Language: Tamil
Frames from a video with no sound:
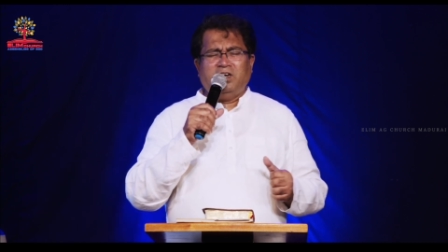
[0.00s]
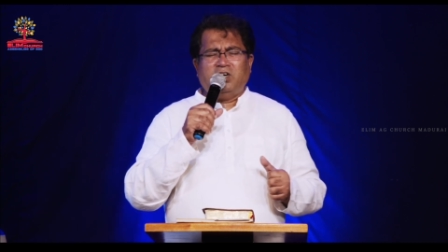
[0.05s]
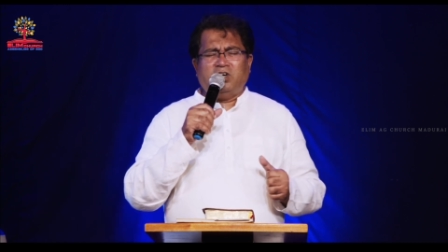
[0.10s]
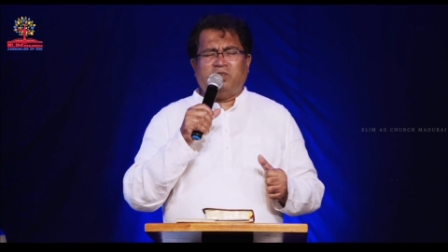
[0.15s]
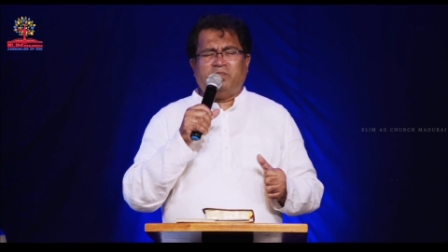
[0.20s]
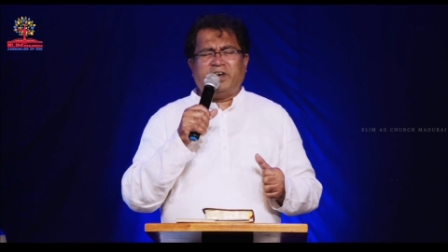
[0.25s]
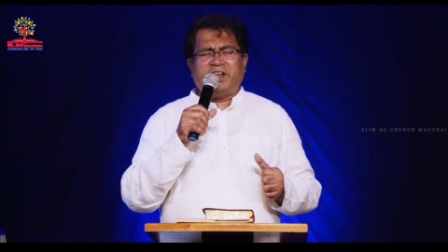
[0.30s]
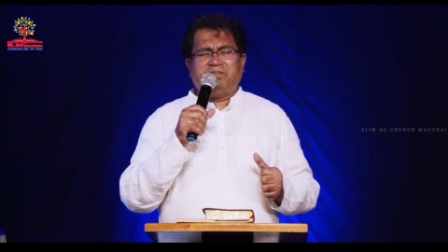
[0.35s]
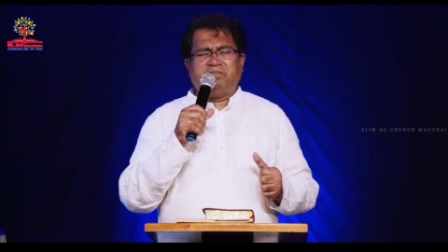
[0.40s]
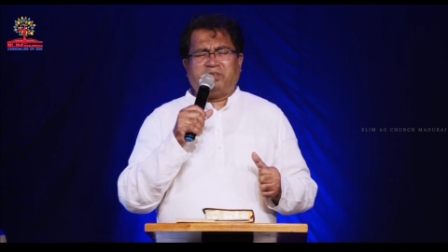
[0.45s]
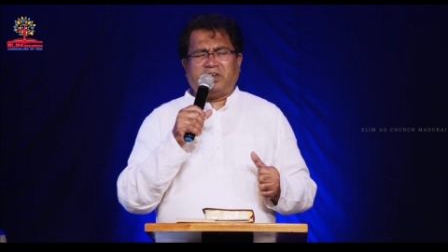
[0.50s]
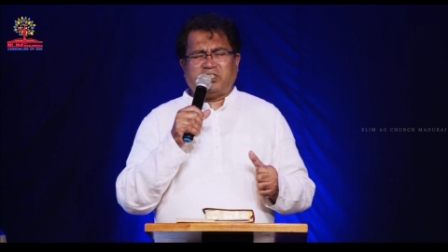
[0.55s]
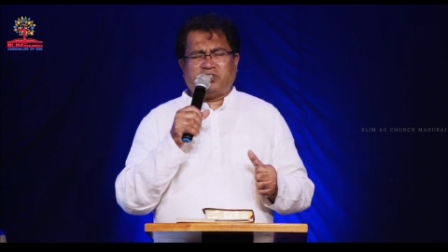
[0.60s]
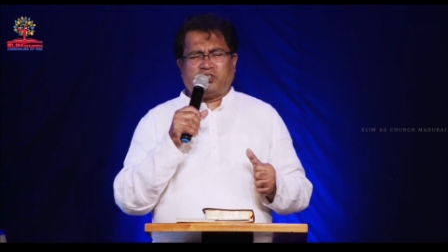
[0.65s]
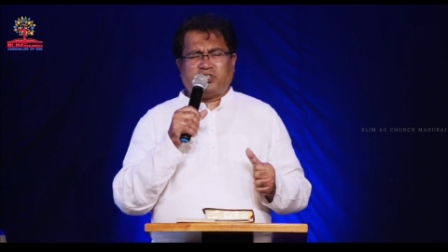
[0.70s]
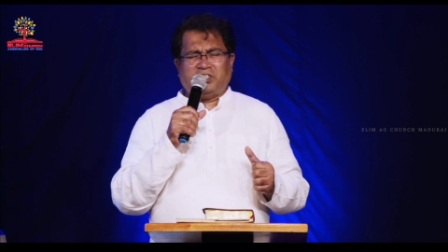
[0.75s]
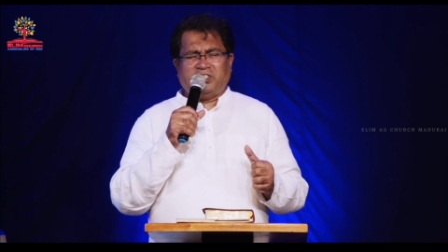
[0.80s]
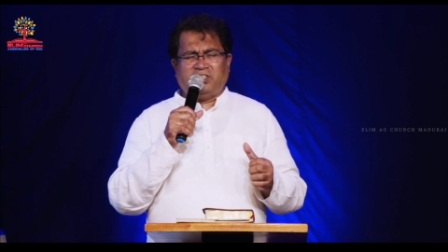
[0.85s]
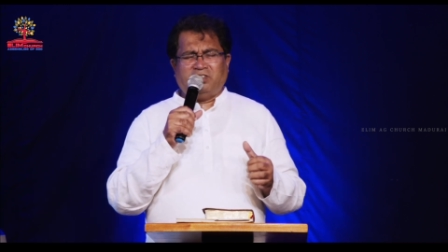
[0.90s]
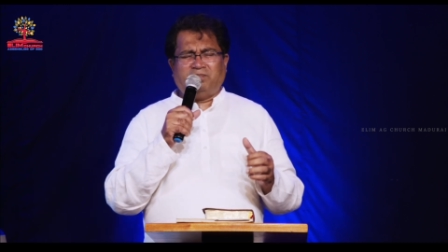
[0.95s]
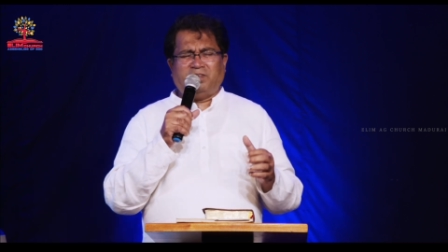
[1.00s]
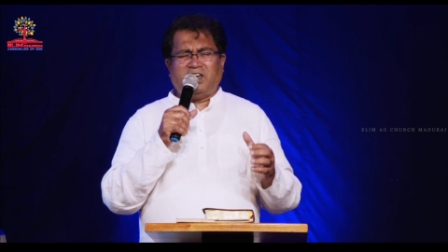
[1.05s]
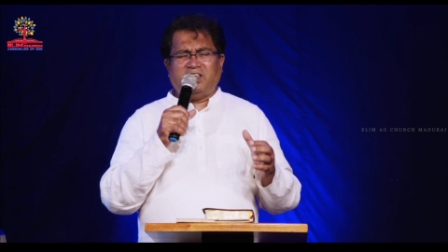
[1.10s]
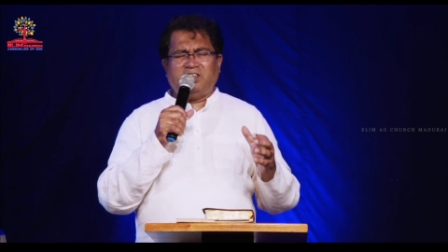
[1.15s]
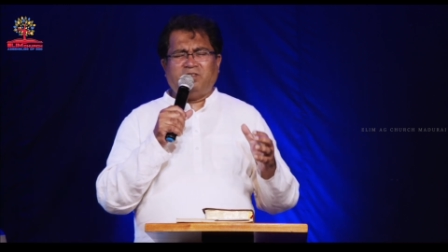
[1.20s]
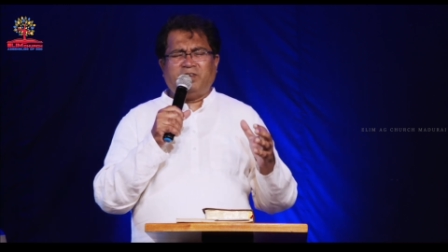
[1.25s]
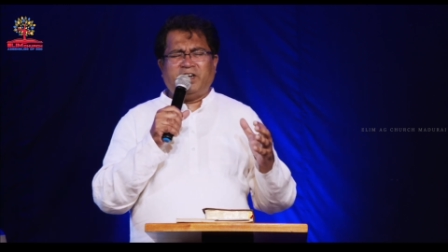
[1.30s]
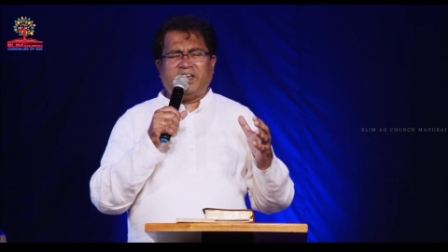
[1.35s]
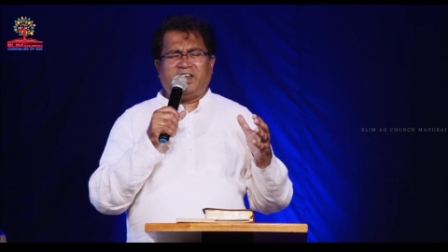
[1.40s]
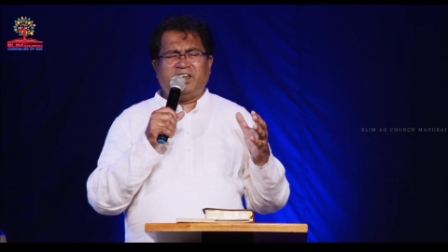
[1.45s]
உங்களுடைய பிரசனம்
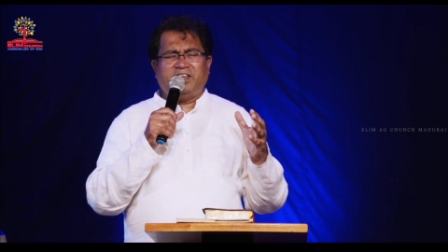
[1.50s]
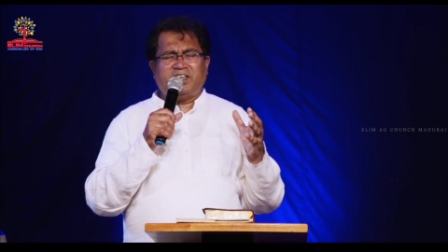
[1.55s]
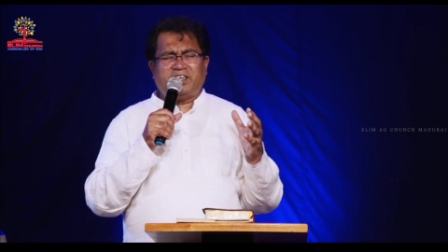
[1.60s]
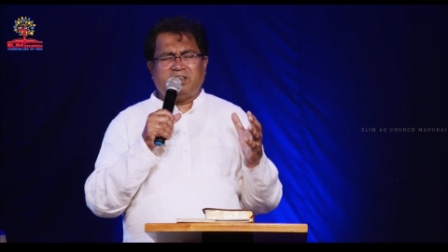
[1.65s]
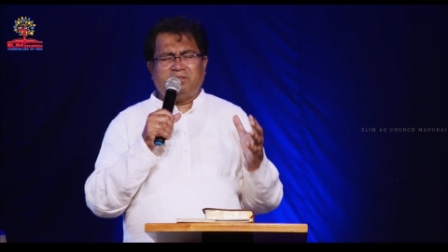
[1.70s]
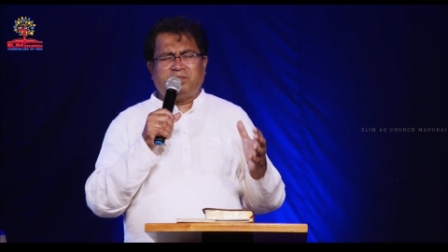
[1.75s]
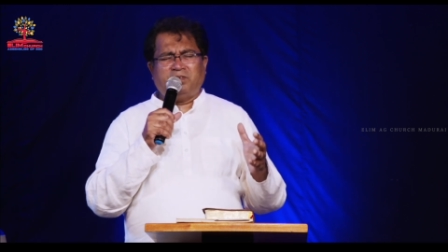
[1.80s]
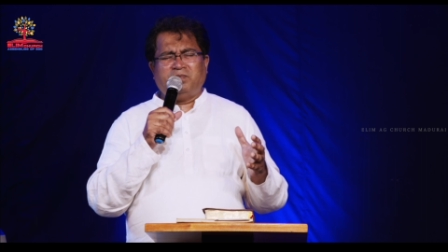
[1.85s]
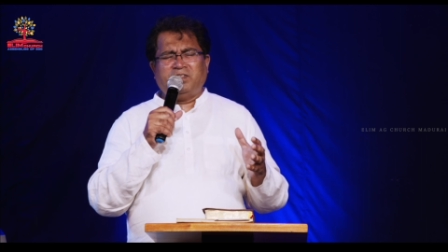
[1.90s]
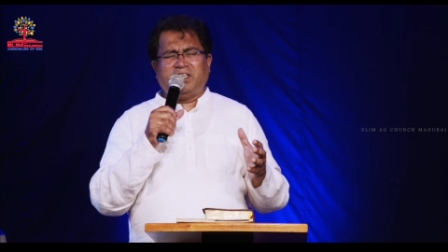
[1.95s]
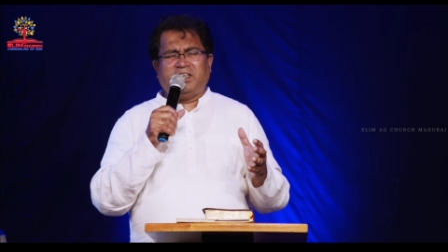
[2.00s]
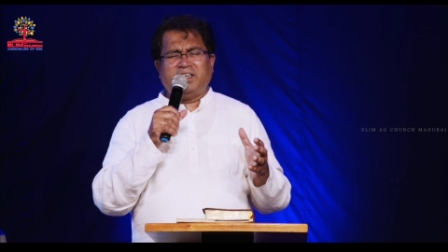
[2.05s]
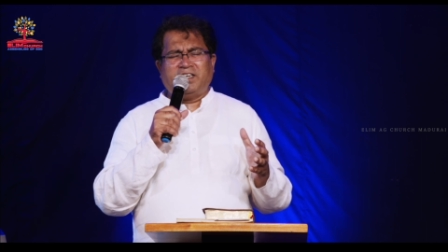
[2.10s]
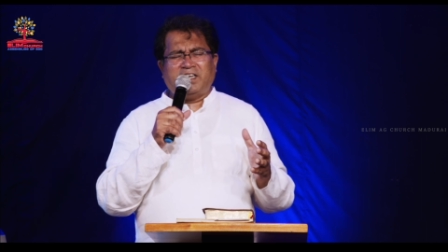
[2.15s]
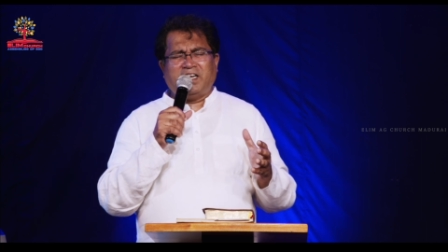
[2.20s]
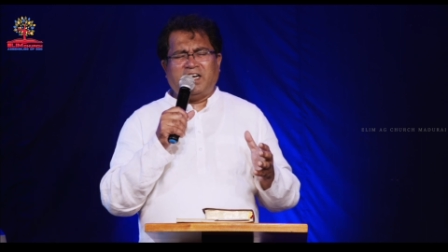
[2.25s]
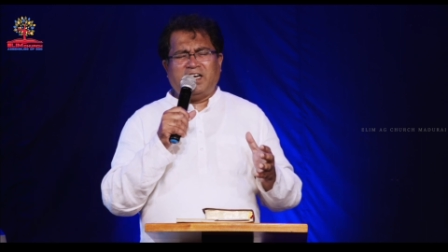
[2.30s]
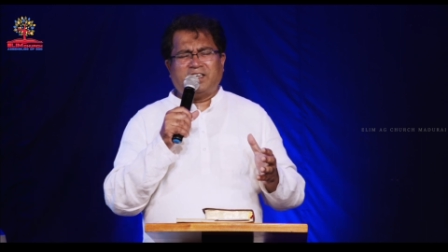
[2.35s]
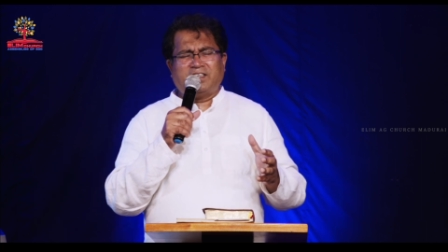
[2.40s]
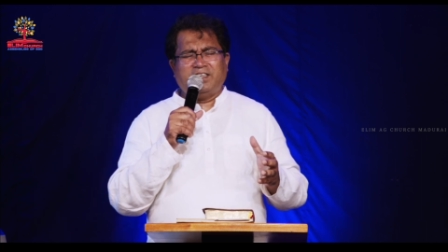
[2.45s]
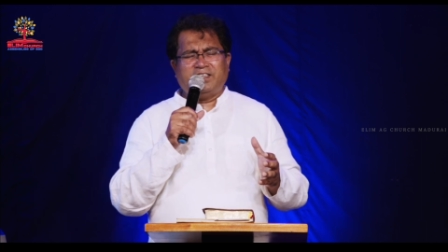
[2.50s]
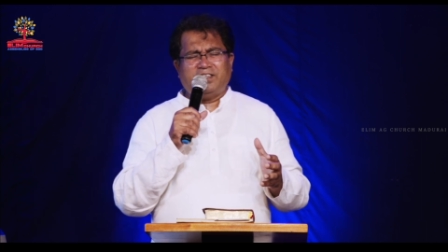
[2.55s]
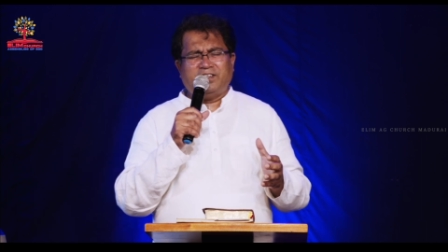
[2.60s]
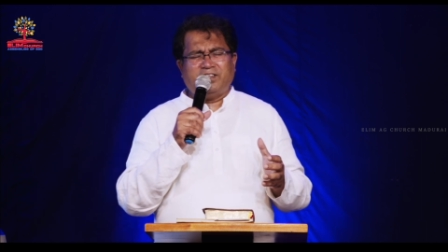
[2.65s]
ஆண்டவரை எங்களை நிரப்புவதற்காக